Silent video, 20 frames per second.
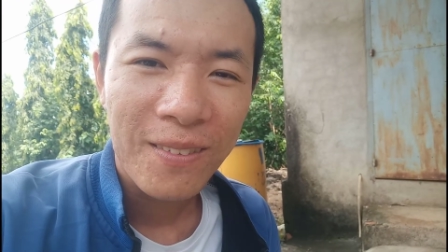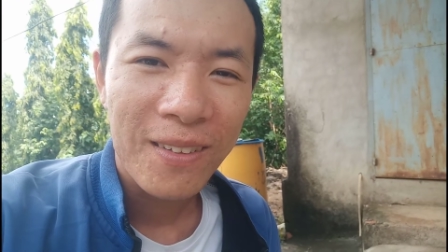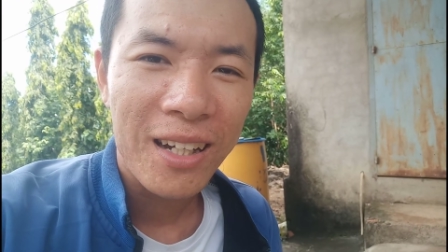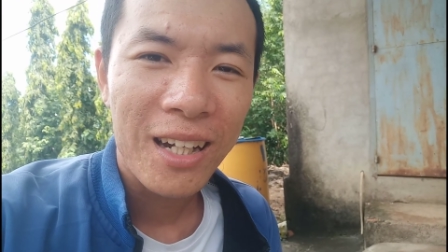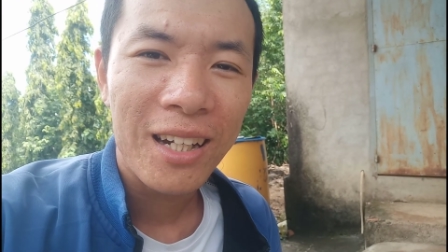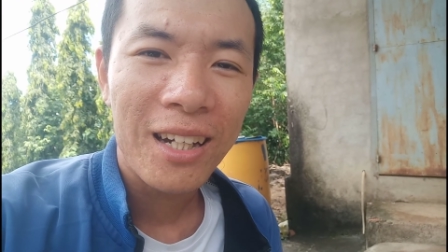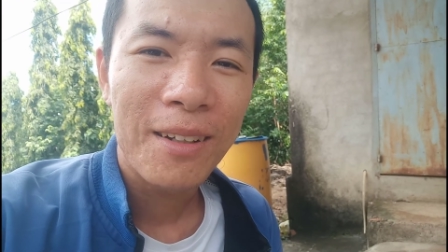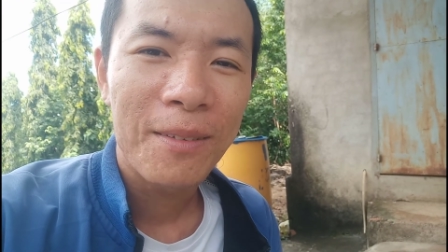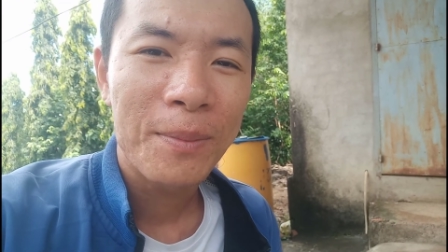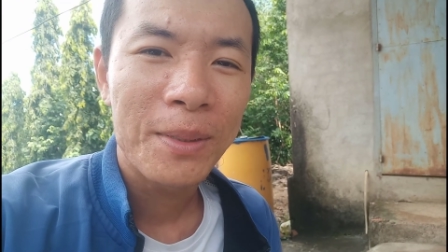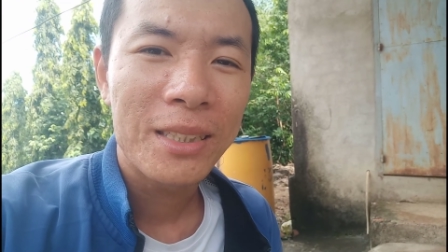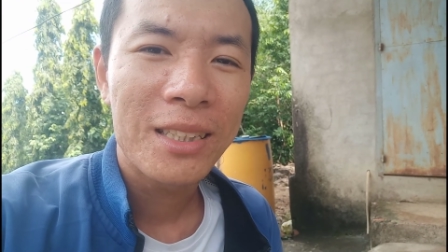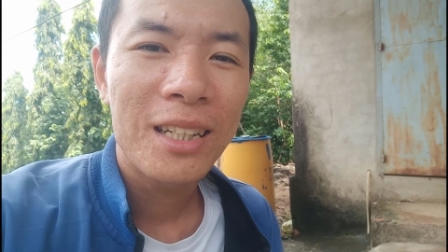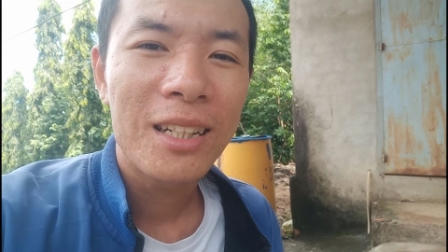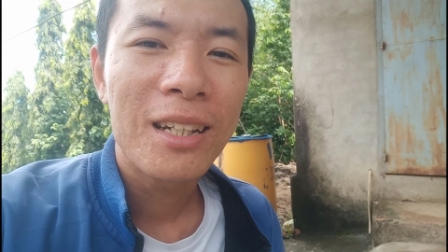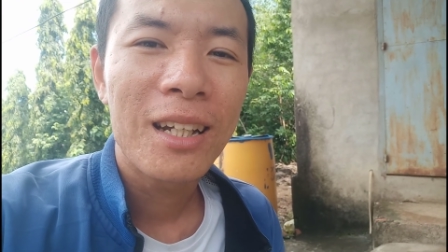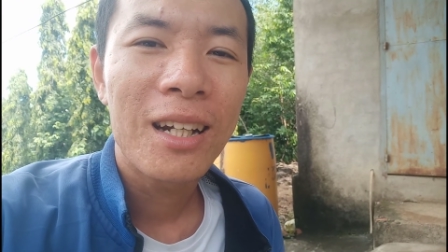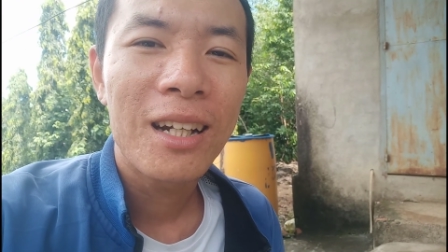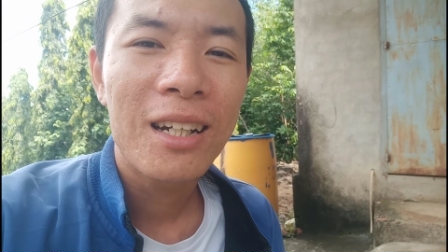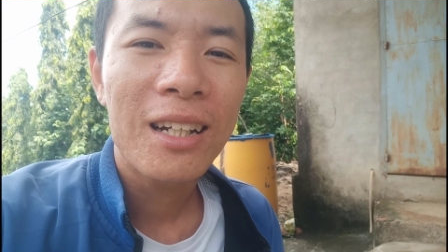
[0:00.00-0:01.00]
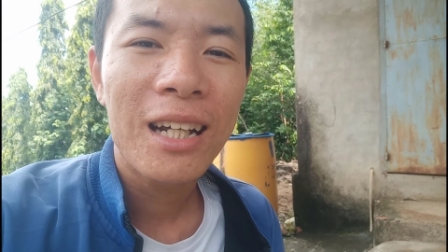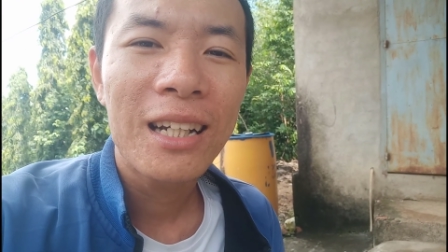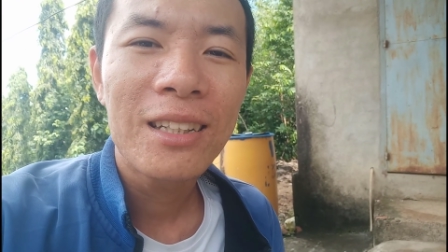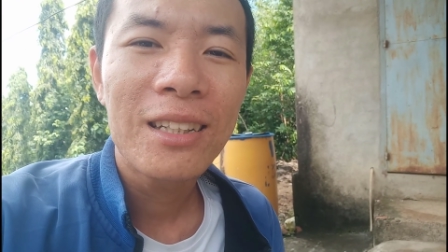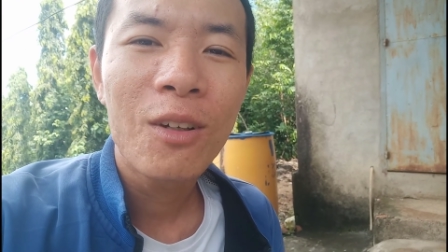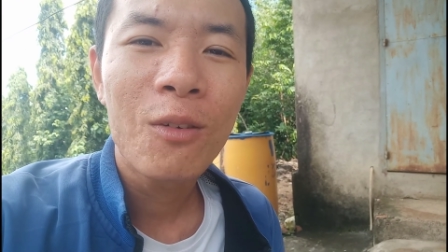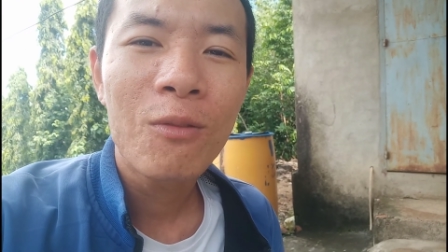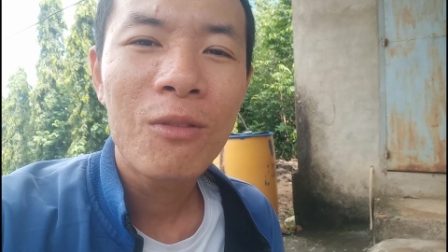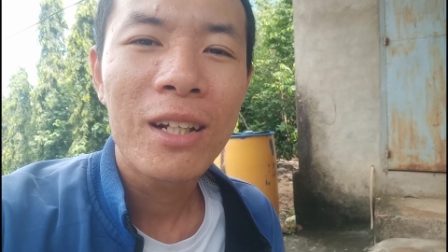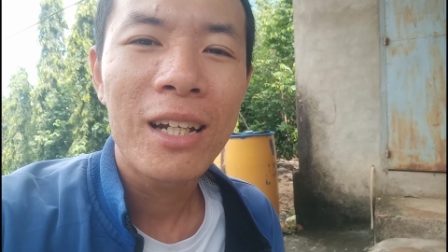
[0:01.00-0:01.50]
Và mình xin
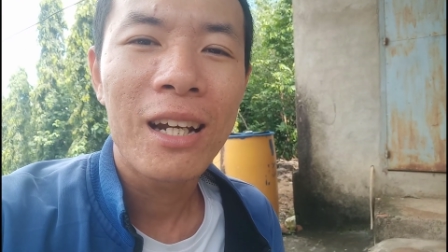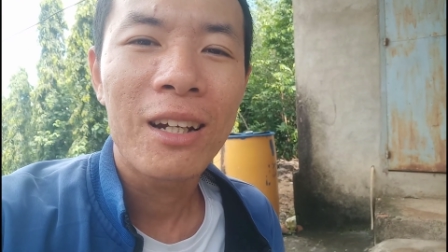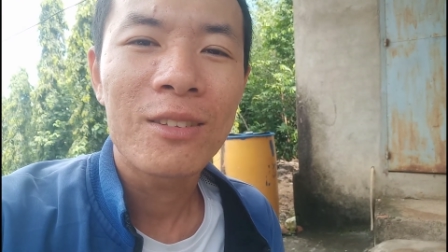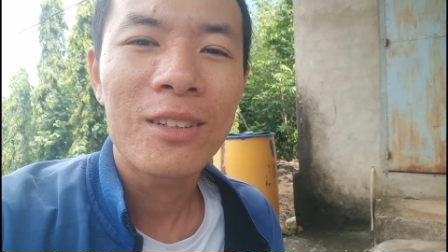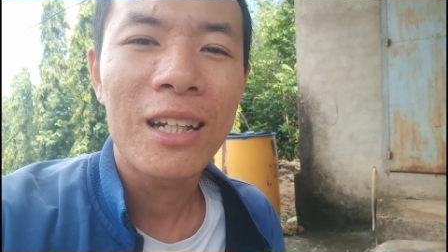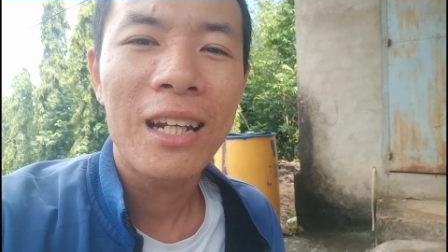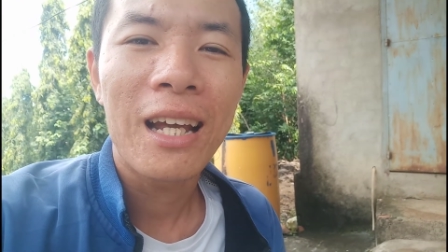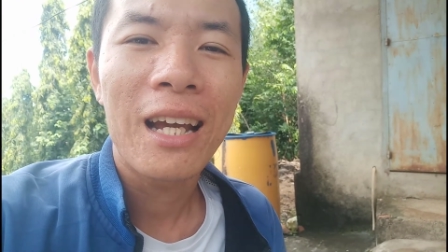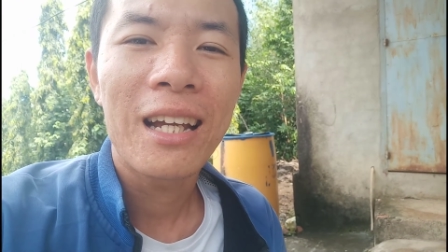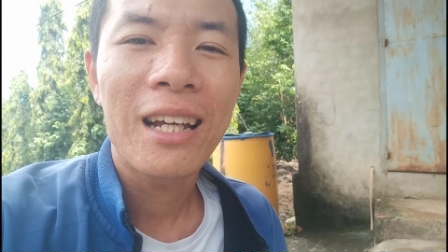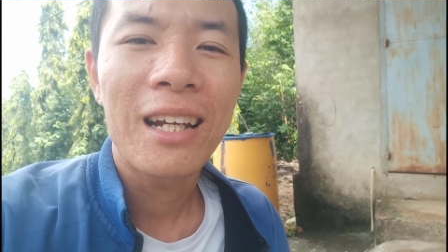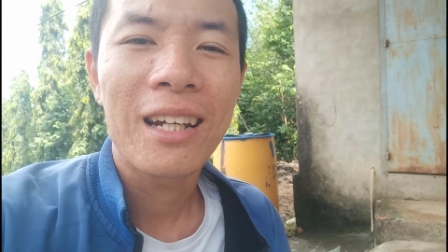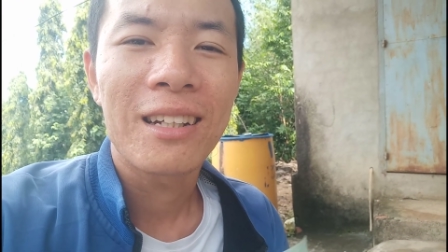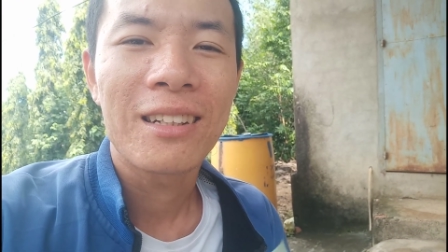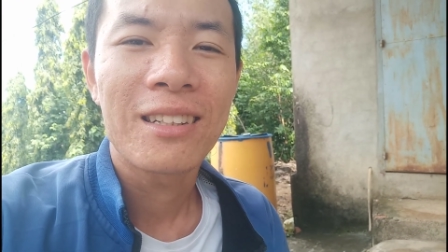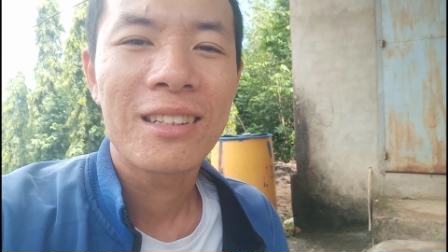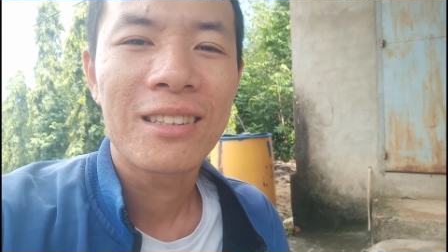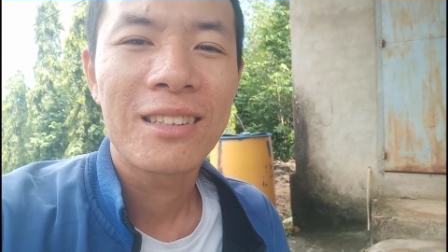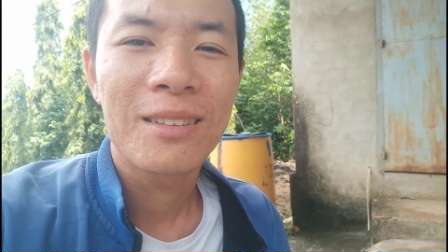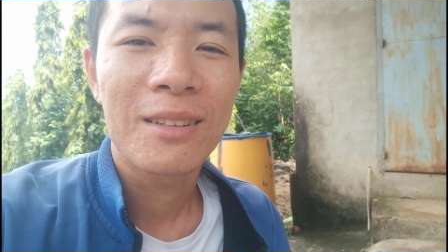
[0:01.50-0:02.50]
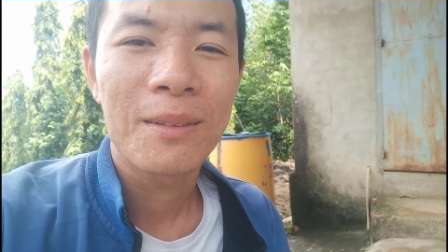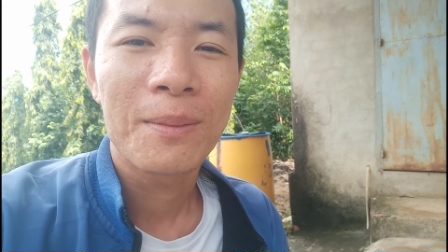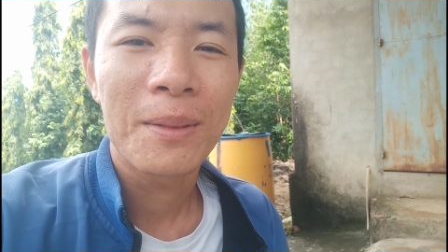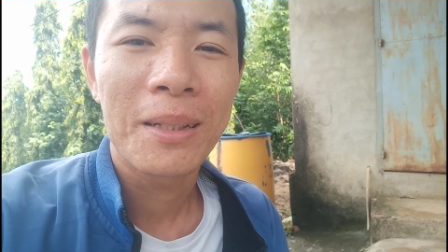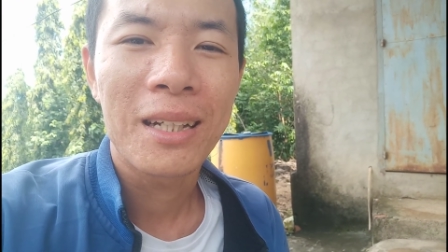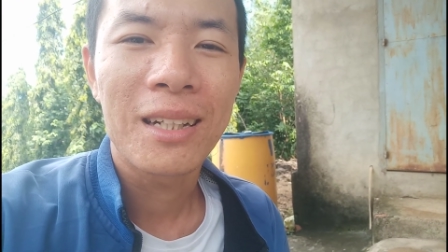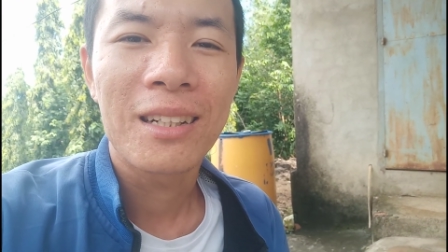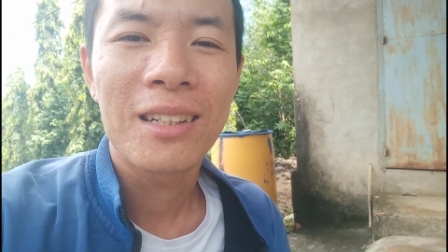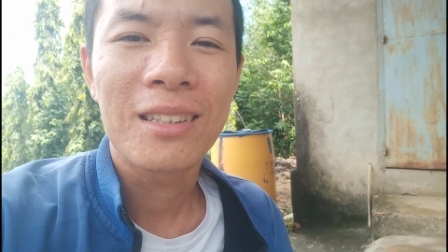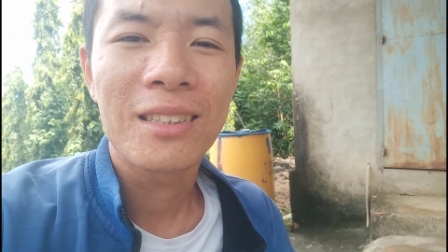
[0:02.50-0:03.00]
kết thúc video tại đây ha.
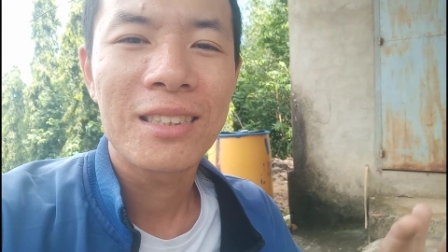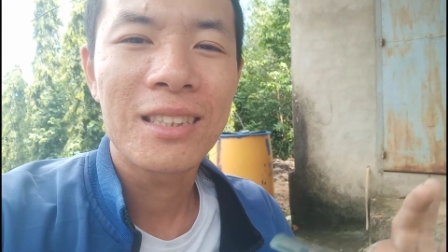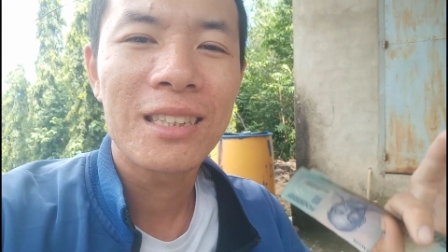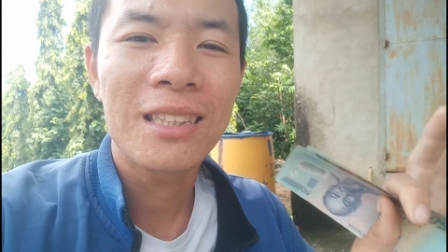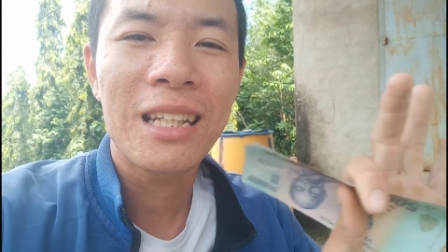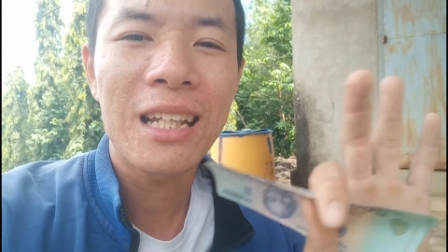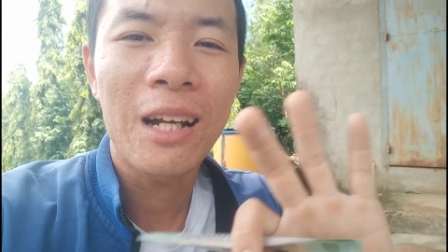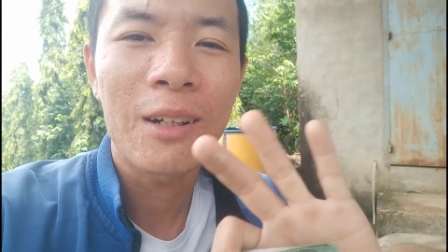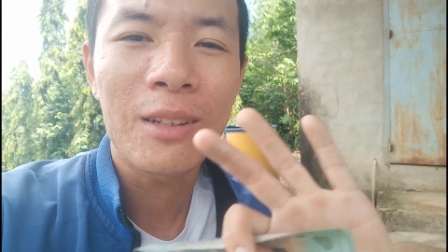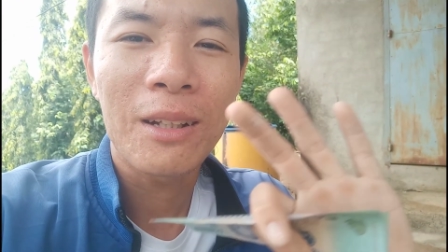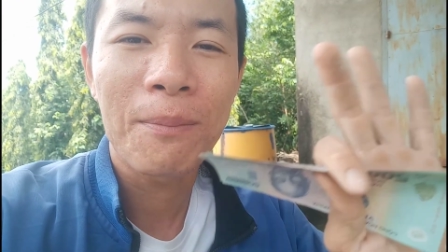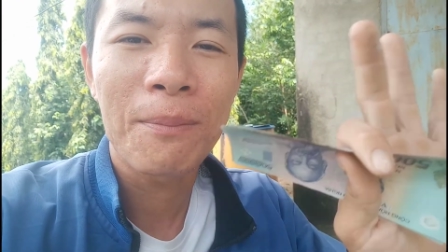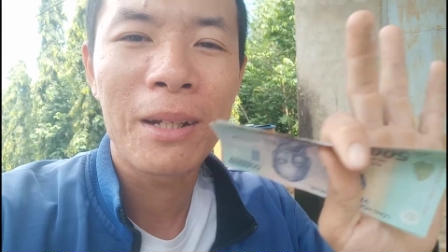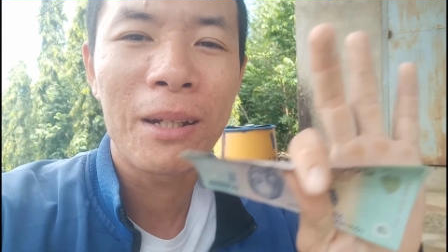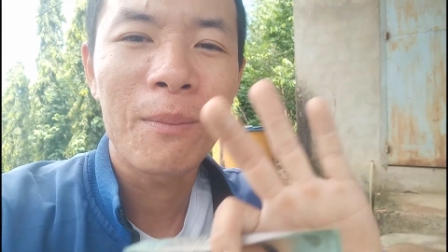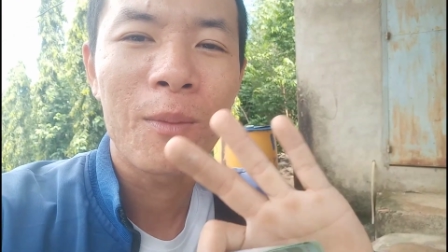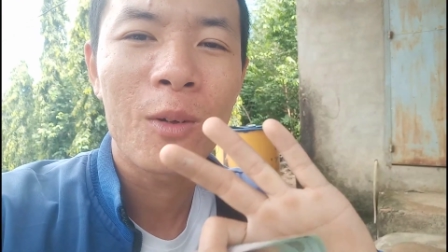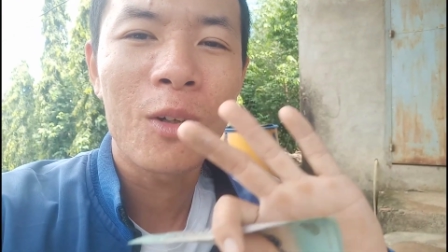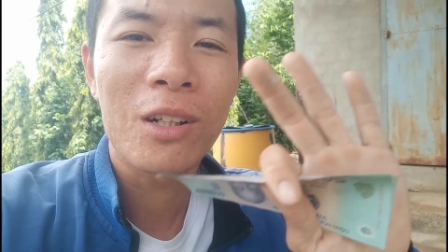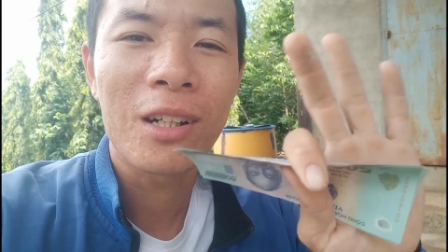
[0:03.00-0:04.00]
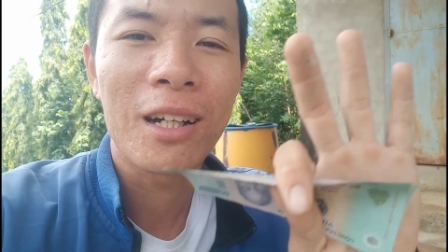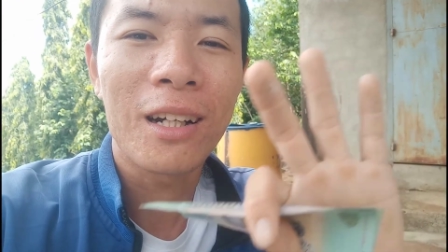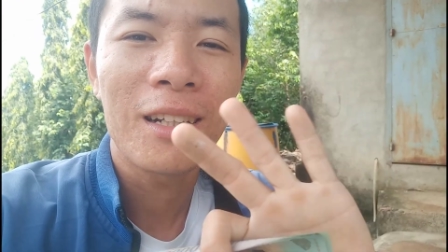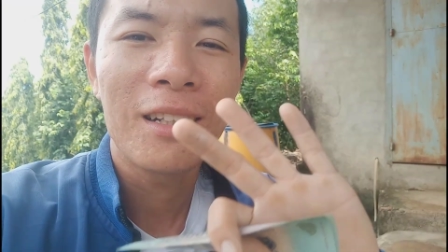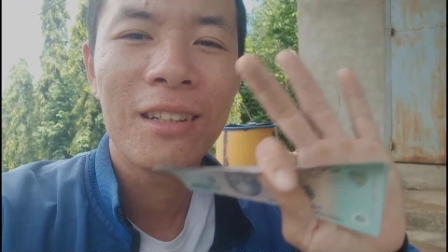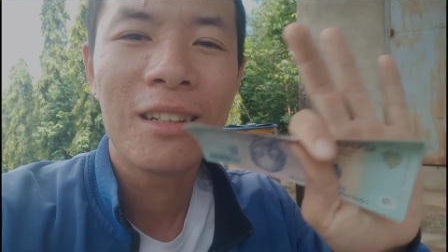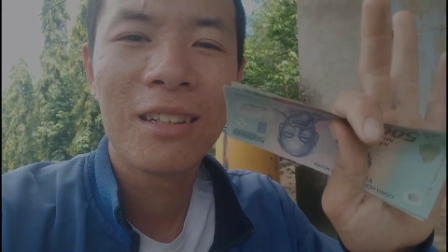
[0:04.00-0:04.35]
Bây giờ xin chào tạm biệt mọi người.